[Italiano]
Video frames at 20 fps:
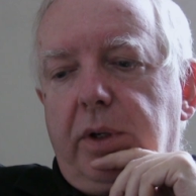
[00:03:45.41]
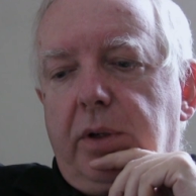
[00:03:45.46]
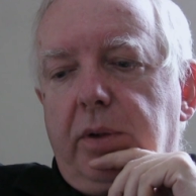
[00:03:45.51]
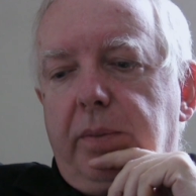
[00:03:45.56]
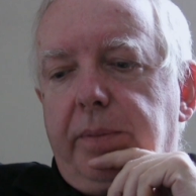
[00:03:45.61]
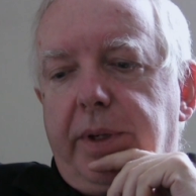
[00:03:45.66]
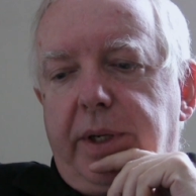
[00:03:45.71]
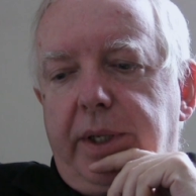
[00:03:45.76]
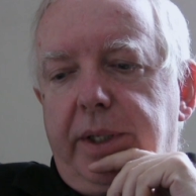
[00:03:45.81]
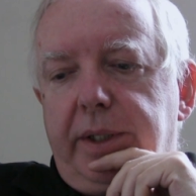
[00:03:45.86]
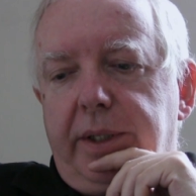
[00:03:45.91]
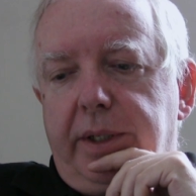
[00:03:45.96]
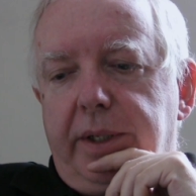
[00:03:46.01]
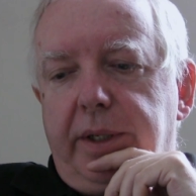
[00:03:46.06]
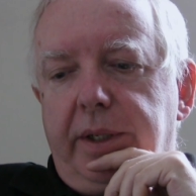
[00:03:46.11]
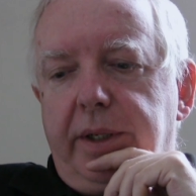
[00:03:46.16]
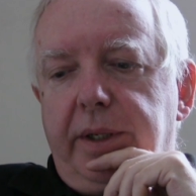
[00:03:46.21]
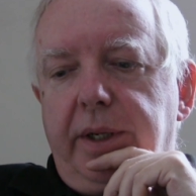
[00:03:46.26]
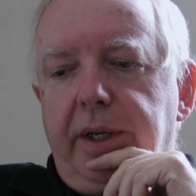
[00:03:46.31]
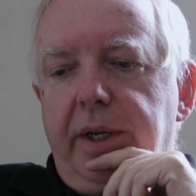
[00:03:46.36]
a
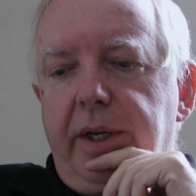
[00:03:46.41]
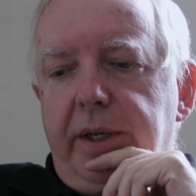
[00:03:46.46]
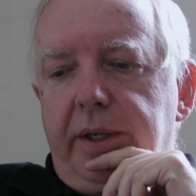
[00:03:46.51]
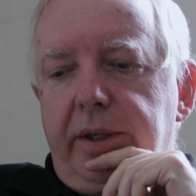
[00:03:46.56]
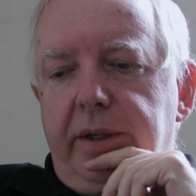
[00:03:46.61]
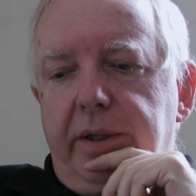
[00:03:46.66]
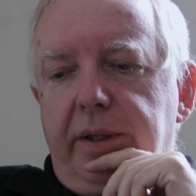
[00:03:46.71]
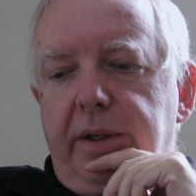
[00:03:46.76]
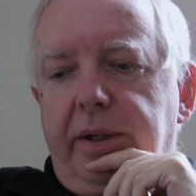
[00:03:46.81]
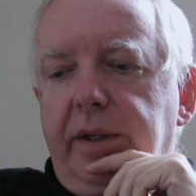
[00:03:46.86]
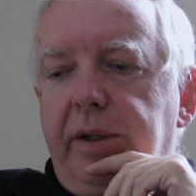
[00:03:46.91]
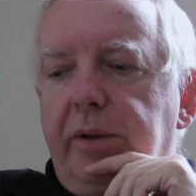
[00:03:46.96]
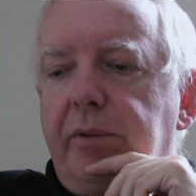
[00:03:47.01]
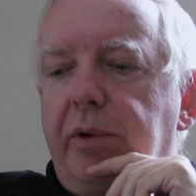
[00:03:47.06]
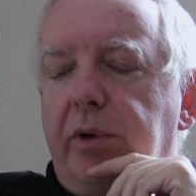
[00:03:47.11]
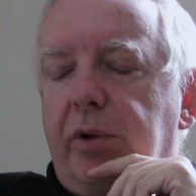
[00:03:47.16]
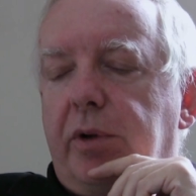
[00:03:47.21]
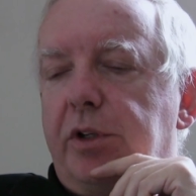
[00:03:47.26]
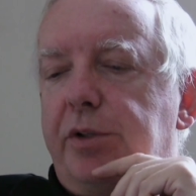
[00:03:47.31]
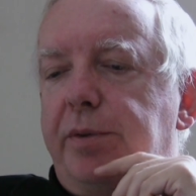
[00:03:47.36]
comprendere nel, in
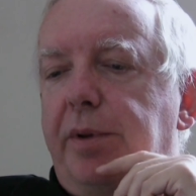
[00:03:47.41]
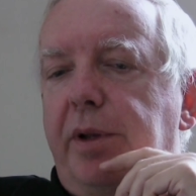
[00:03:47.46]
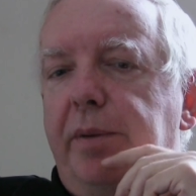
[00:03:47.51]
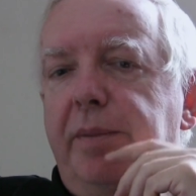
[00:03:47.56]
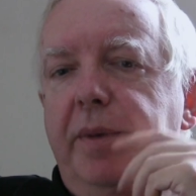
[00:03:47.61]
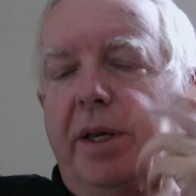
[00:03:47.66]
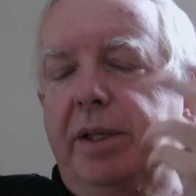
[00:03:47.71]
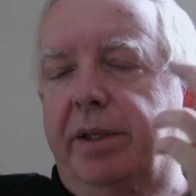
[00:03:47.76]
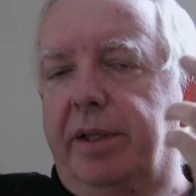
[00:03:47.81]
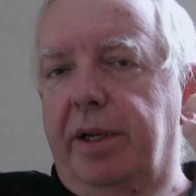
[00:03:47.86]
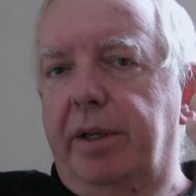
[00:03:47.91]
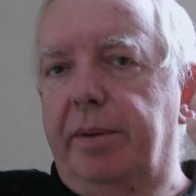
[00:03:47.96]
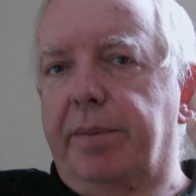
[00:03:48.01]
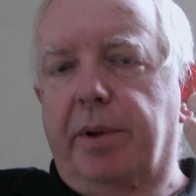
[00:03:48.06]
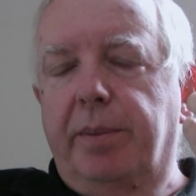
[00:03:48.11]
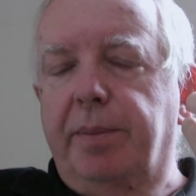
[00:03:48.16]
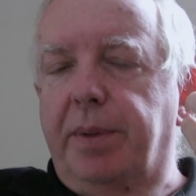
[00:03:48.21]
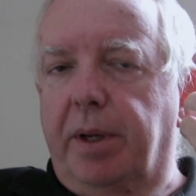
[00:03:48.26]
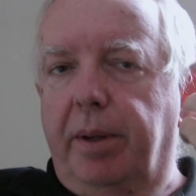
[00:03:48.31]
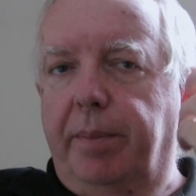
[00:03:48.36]
quello che sperimenta le
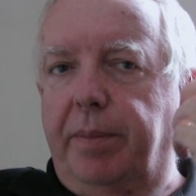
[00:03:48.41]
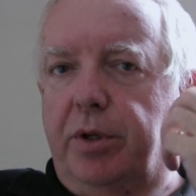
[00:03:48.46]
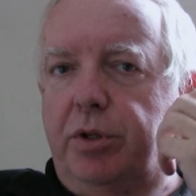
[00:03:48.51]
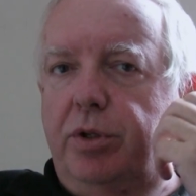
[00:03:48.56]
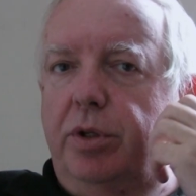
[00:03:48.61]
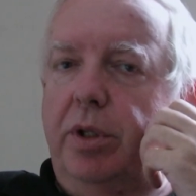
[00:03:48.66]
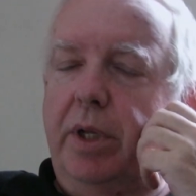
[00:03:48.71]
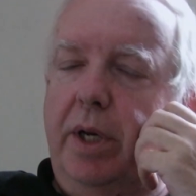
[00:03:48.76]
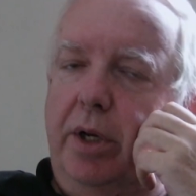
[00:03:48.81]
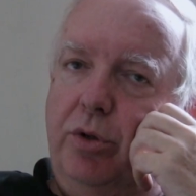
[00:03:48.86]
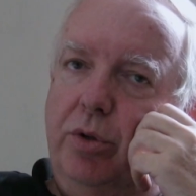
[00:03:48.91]
proprie capacità,